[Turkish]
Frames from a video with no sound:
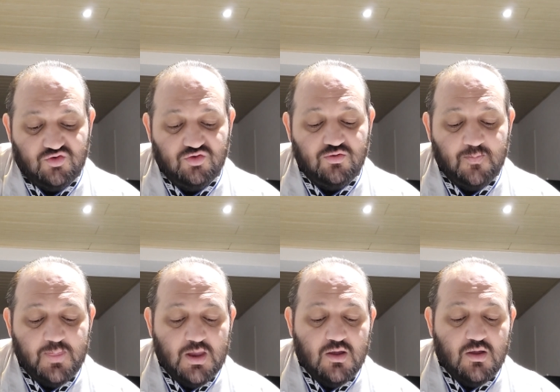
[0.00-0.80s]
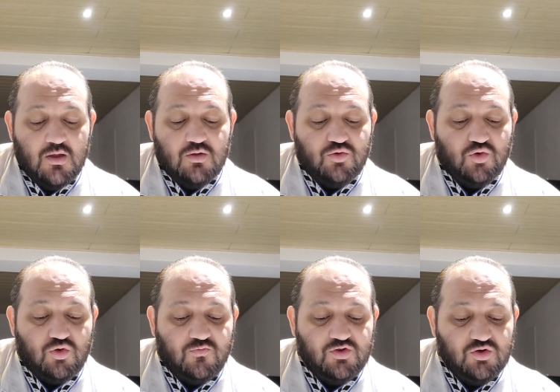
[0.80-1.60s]
Dün
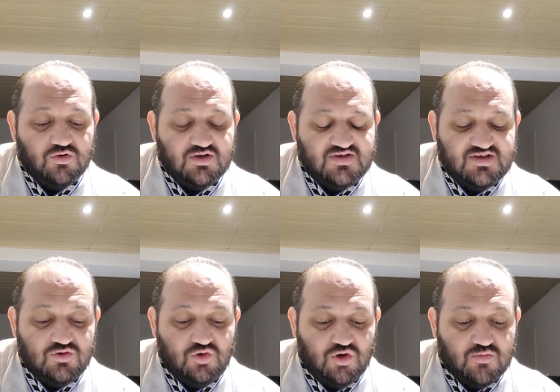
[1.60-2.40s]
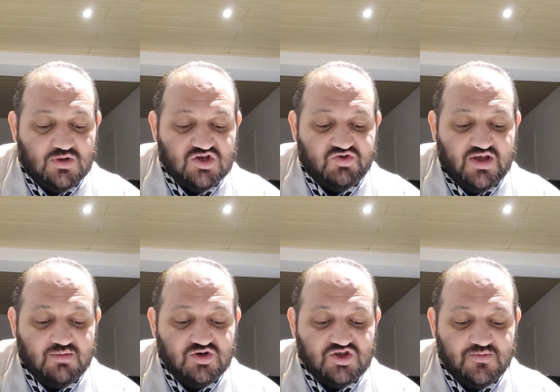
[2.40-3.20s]
dünkü videoda size 4 maç
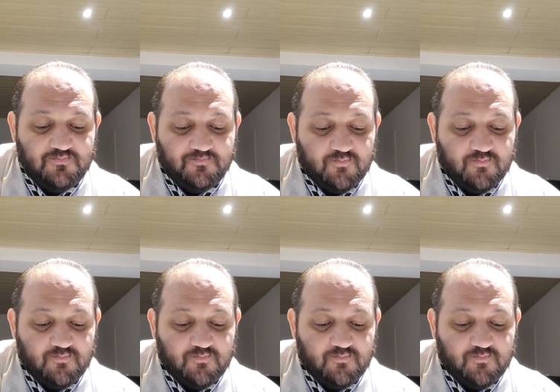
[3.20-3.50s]
vermiştim.